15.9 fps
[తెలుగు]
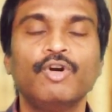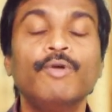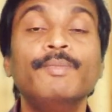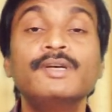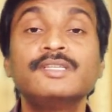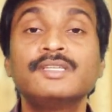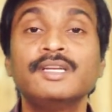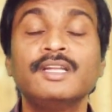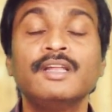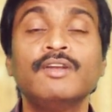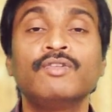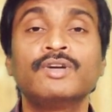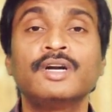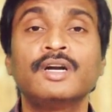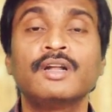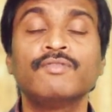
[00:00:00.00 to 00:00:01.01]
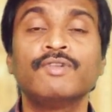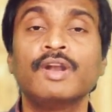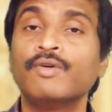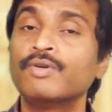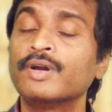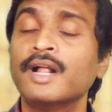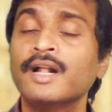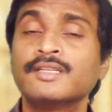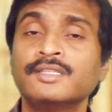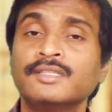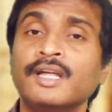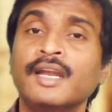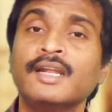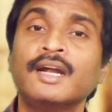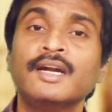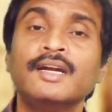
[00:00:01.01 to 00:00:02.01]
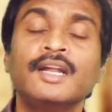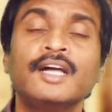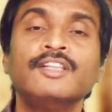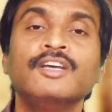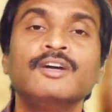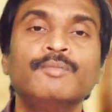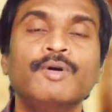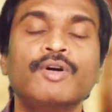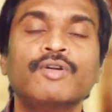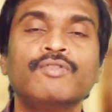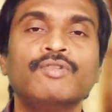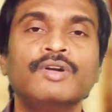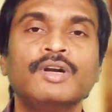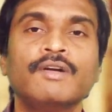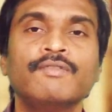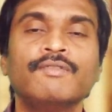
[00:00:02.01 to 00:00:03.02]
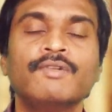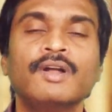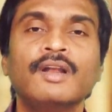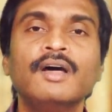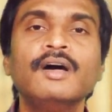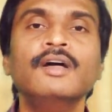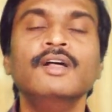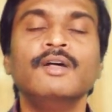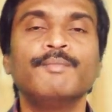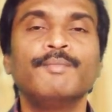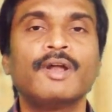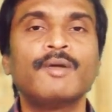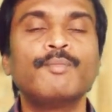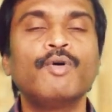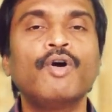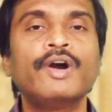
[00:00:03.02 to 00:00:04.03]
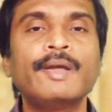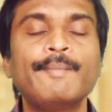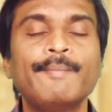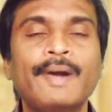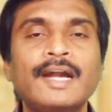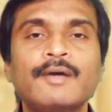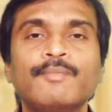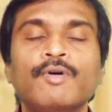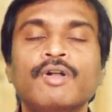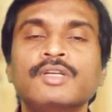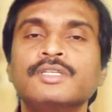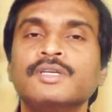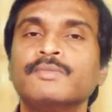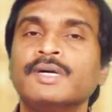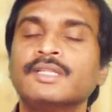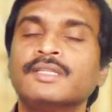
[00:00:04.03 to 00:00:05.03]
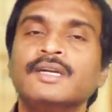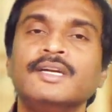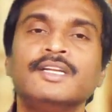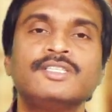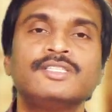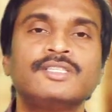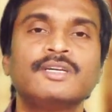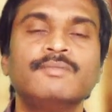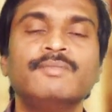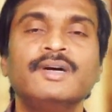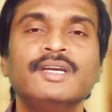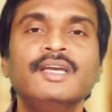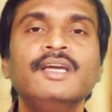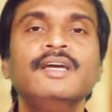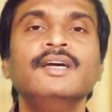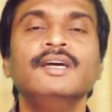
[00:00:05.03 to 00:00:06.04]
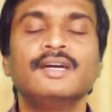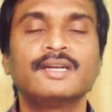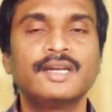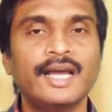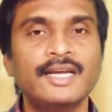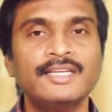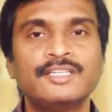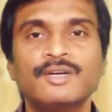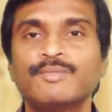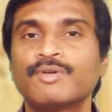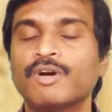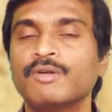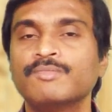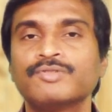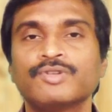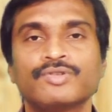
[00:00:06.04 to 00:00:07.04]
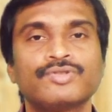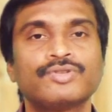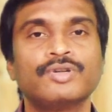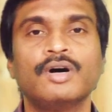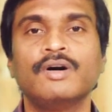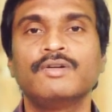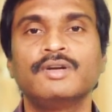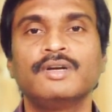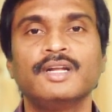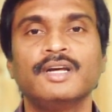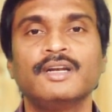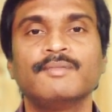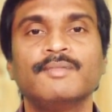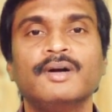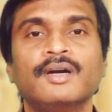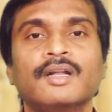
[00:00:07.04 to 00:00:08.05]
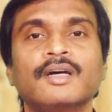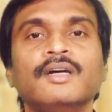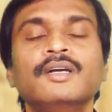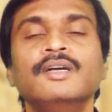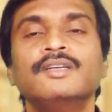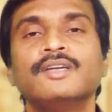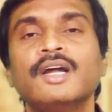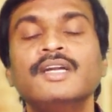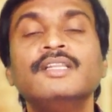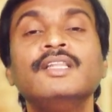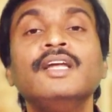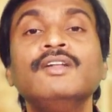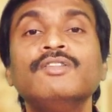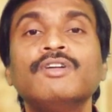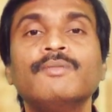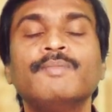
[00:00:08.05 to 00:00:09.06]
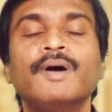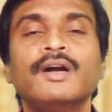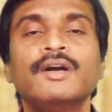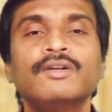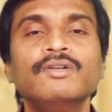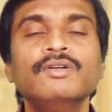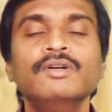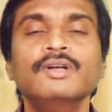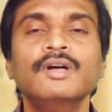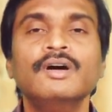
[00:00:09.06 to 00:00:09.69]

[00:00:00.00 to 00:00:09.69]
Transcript: ఒబెసిటీలో ఉండటం వల్ల ఉండాల్సిన దానికంటే అధిక బరువు ఉండటం వల్ల మన బాడీ మెటబాలిజం అంతా డిస్టర్బ్ అయ్యి డైజెషన్ ప్రాబ్లమ్స్ వస్తూ ఉంటాయి అన్నమాట అండ్ దీంతోపాటు